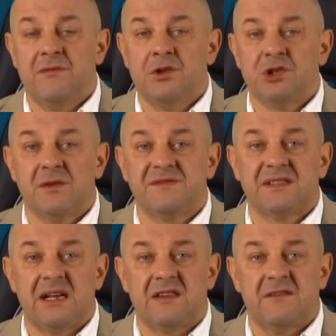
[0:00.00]
вышел в
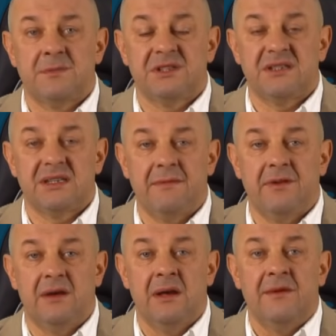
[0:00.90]
стартовом
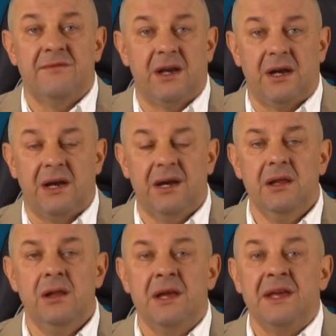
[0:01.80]
составе в КХЛ